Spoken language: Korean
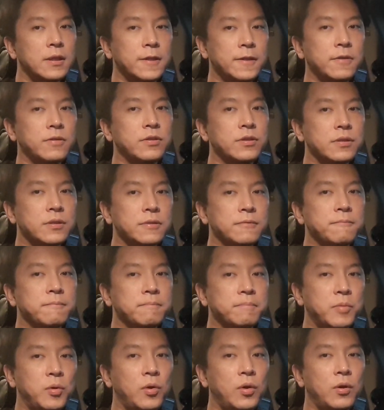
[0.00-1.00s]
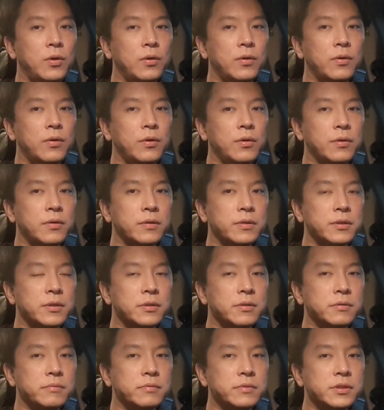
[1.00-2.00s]
여튼 뭐
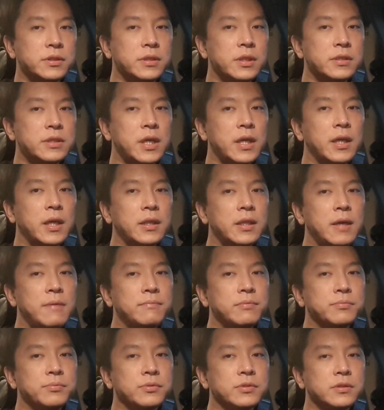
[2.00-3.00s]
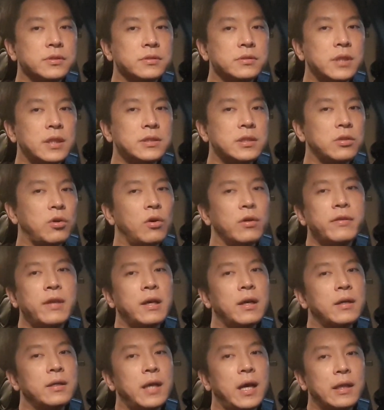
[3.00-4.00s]
시세 차익에 대한 부분은 사실 거의
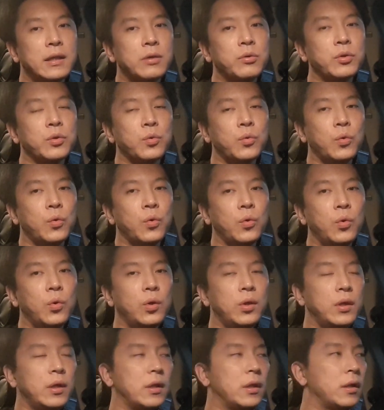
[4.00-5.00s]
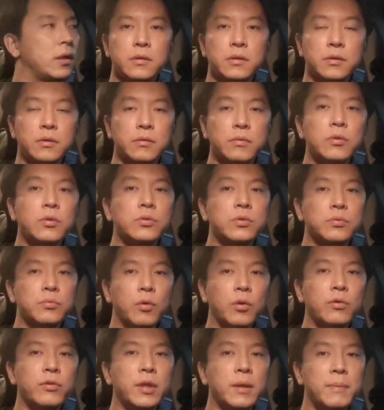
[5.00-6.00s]
생각을 안 하고 있고 여튼
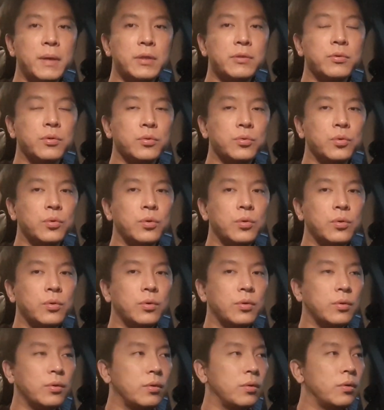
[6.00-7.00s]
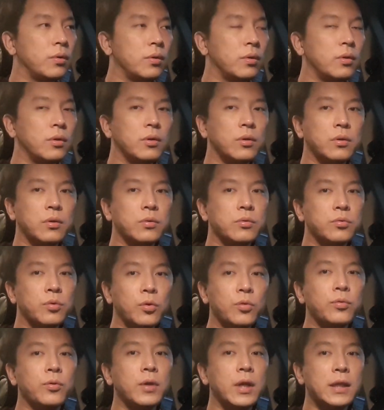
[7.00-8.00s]
월세만으로도
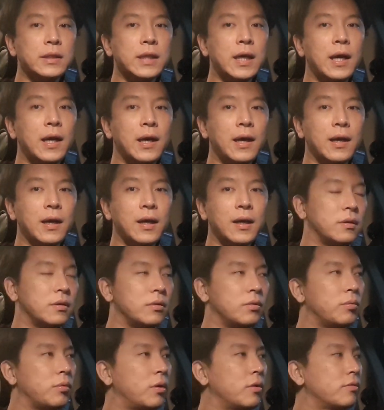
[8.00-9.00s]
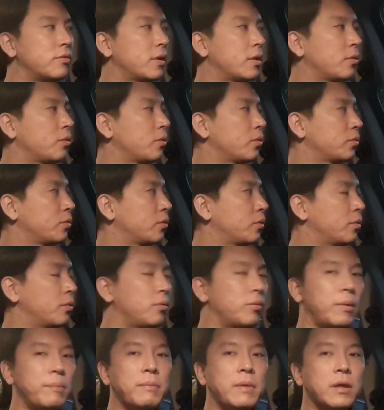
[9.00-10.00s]
쏠쏠하다.
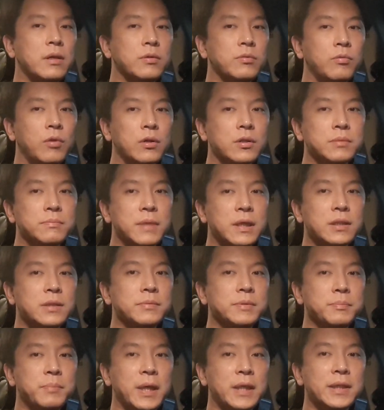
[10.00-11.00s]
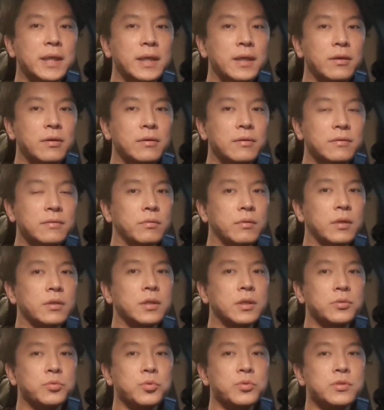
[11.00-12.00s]
월세로도 웬만큼 월급만큼은 받아요.
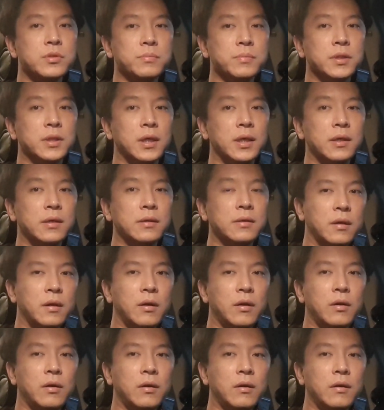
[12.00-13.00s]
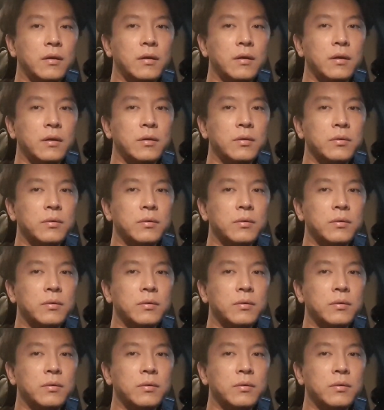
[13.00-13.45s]
굉장히 좋습니다. 어,